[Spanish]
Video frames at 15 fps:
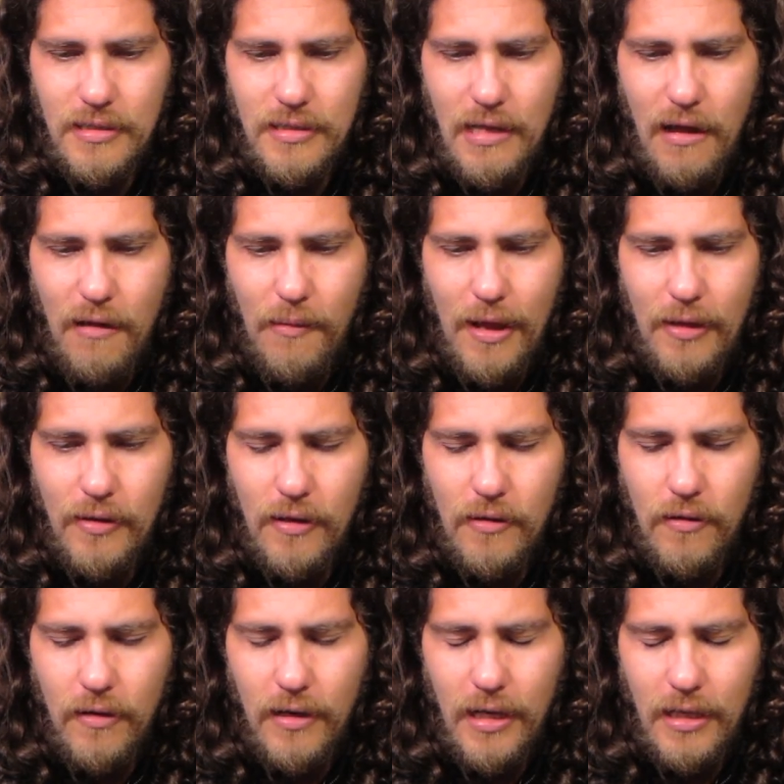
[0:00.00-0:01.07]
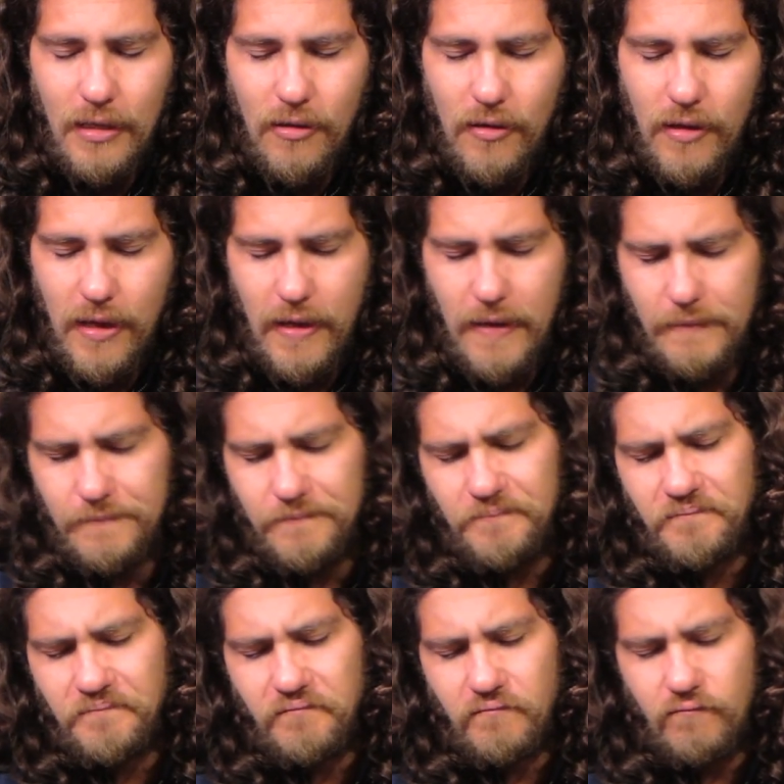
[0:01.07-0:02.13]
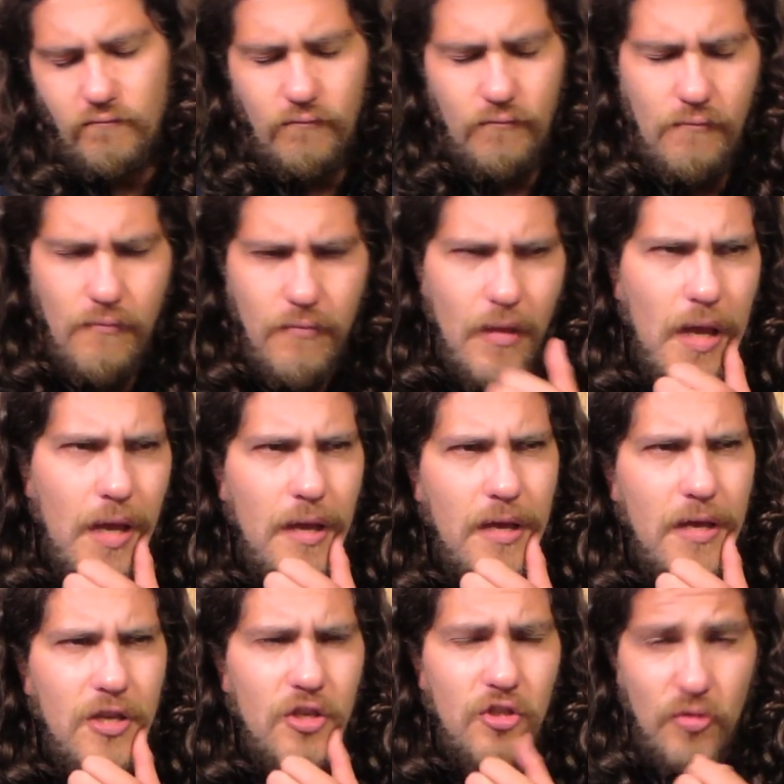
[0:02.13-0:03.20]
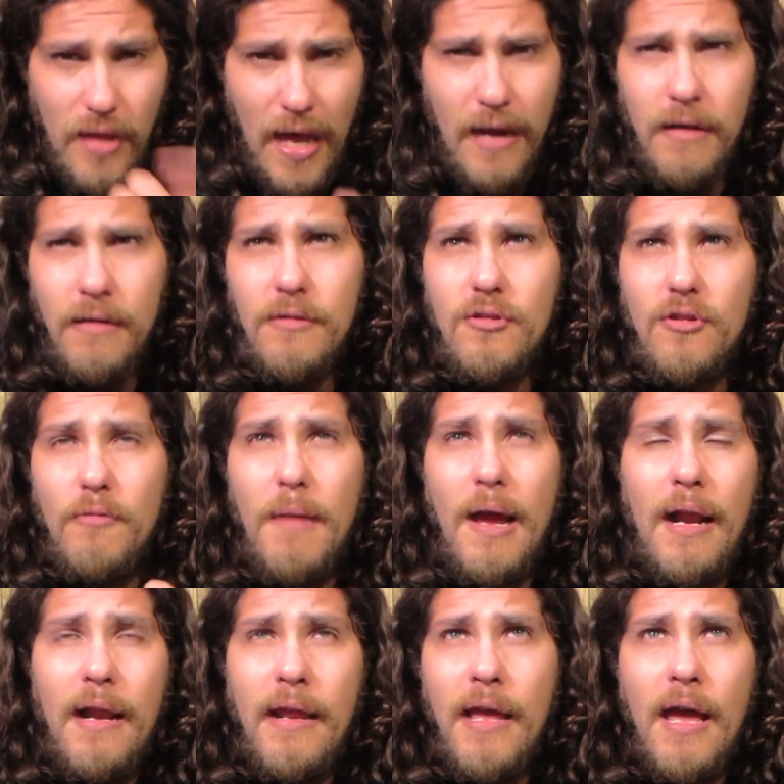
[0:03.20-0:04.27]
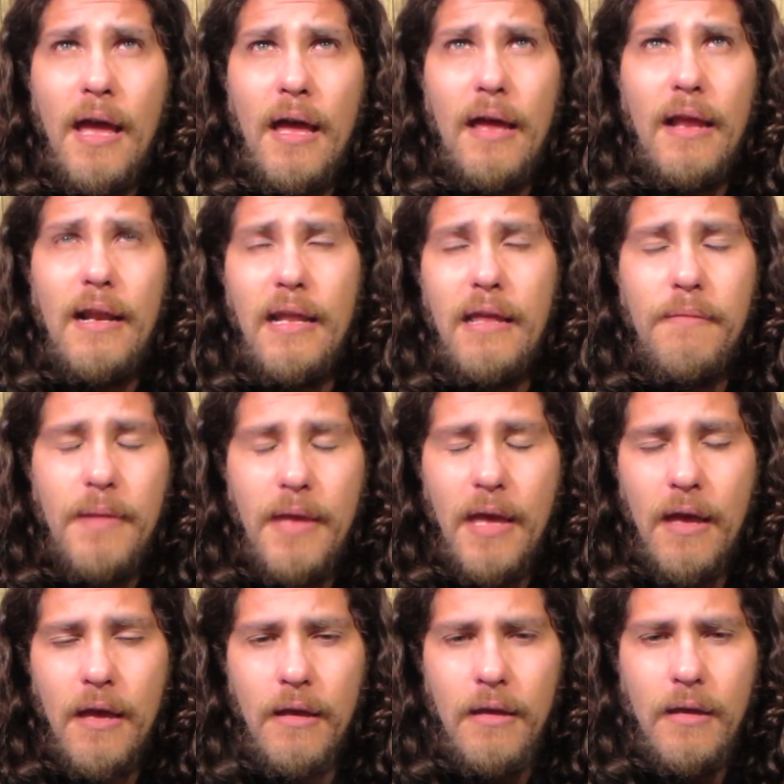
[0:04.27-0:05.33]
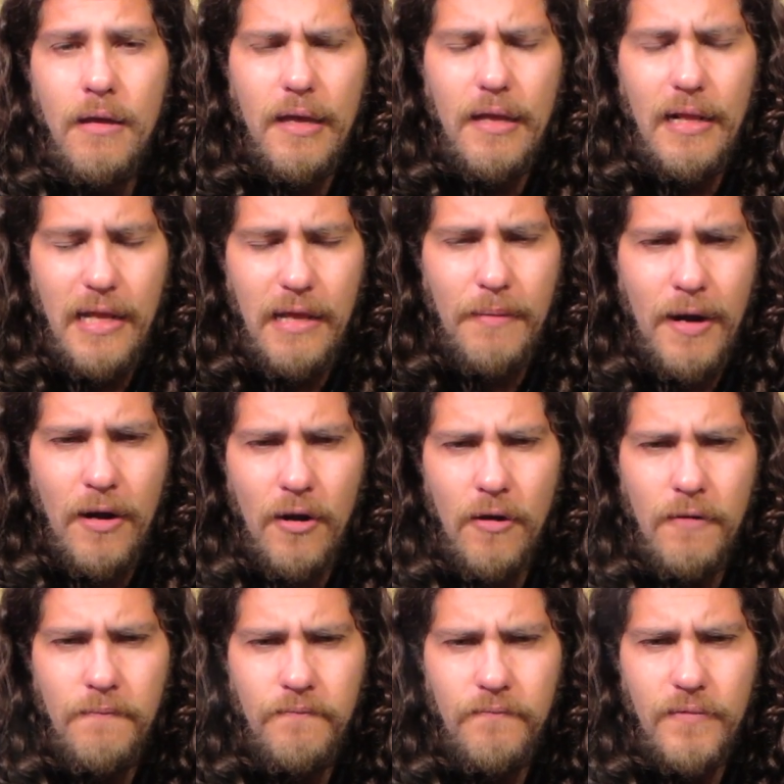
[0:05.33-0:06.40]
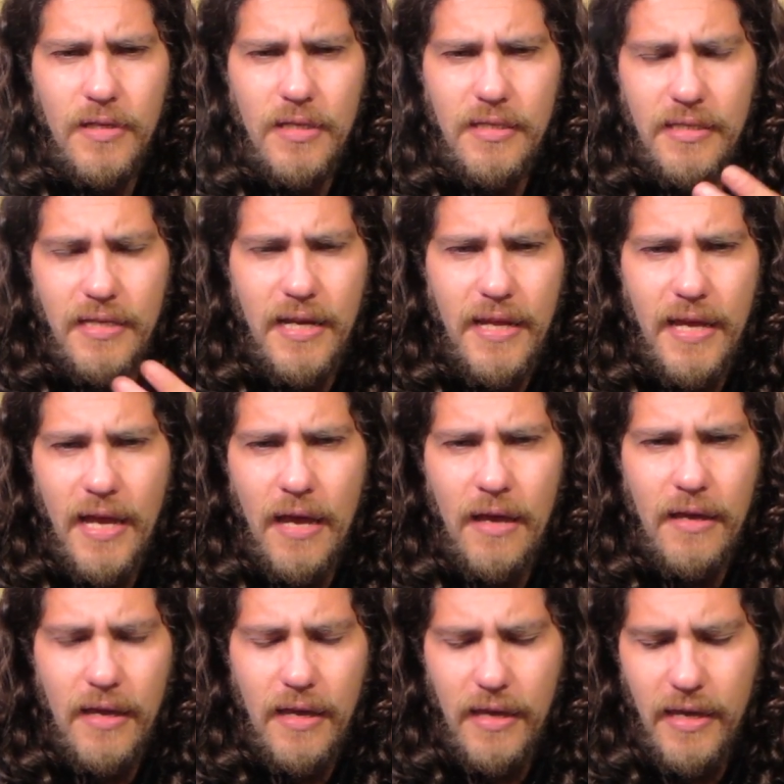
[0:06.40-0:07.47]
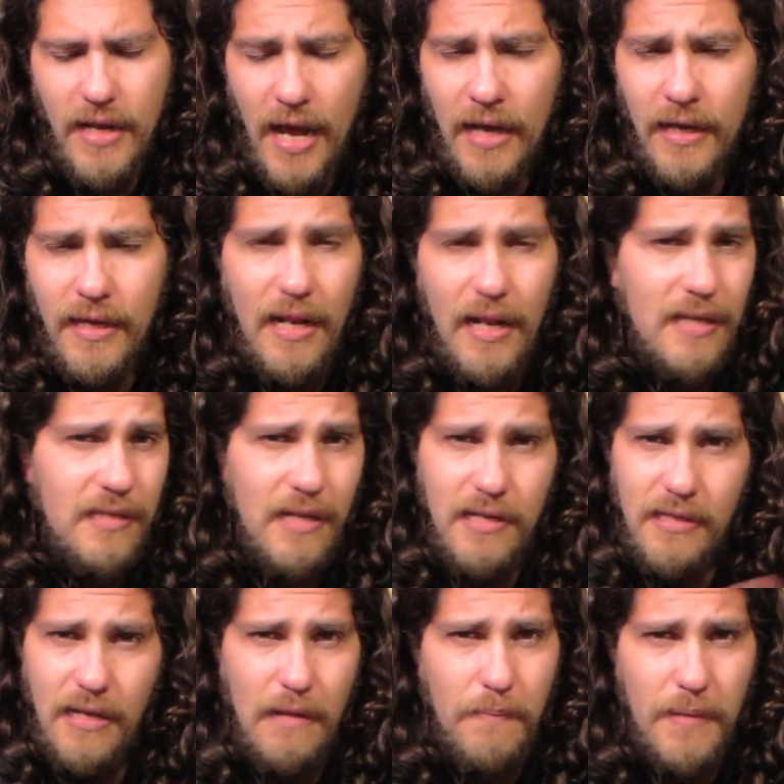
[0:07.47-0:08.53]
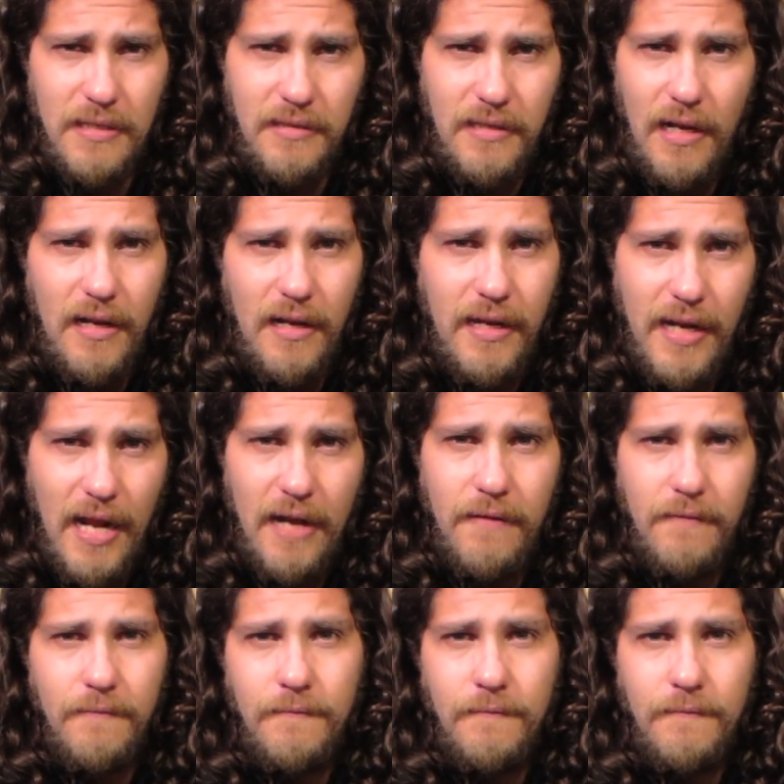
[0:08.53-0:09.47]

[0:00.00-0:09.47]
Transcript: Estaba hablando en concreto de Sudán, Somalia, Libia, Líbano, Siria, Irak y las cereza en el pastel, Irán.